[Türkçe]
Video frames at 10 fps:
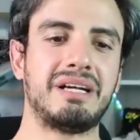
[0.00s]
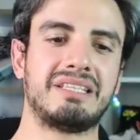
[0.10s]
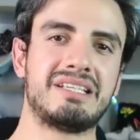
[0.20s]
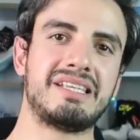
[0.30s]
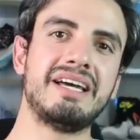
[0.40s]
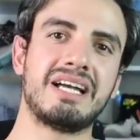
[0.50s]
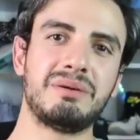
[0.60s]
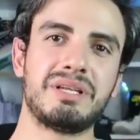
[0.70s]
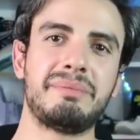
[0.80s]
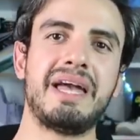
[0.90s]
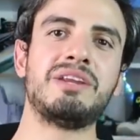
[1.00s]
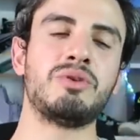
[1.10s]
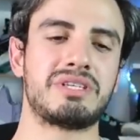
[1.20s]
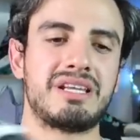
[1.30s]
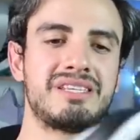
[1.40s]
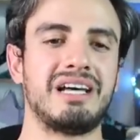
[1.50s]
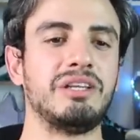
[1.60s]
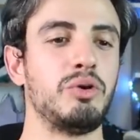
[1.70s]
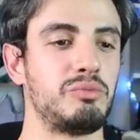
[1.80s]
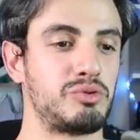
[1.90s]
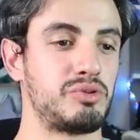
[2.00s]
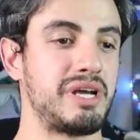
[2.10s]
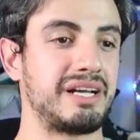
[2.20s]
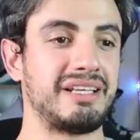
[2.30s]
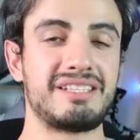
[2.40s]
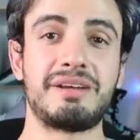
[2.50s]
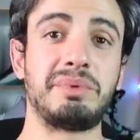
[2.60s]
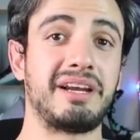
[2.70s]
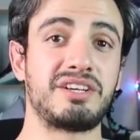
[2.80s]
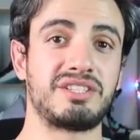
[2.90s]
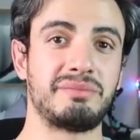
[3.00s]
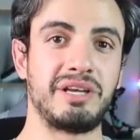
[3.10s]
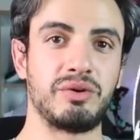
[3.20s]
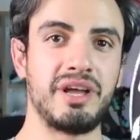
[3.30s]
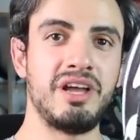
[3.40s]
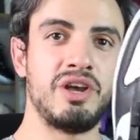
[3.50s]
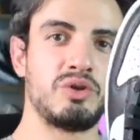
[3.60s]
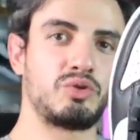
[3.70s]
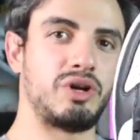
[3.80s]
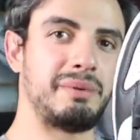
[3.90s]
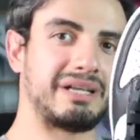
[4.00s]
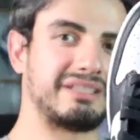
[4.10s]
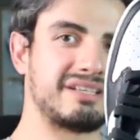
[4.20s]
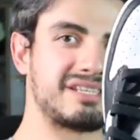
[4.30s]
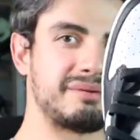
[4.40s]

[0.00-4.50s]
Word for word: baktığınızda ayakkabıları beğeniyorsanız alıyormuşsunuz arkadaşlar bir araştırmaya göre. Şöyle baktığınız